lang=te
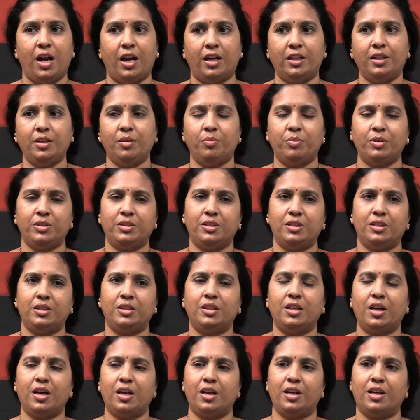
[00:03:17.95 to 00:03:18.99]
అంటే
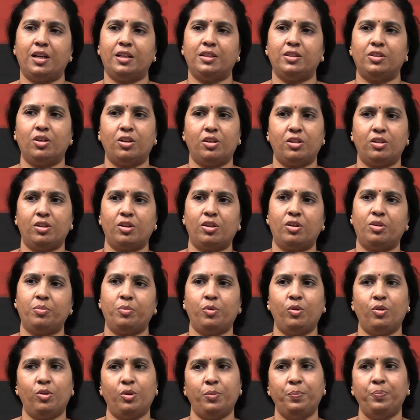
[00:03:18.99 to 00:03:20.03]
పెద్దిరెడ్డి గారు లాంటి ఇంట్లో
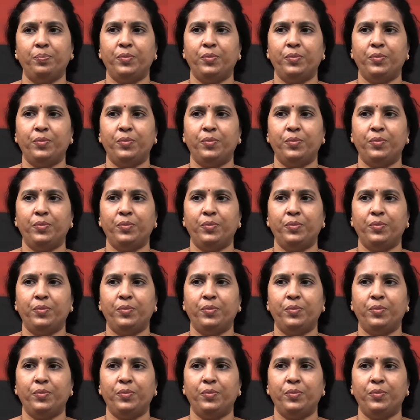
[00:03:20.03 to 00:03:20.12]
ఏమో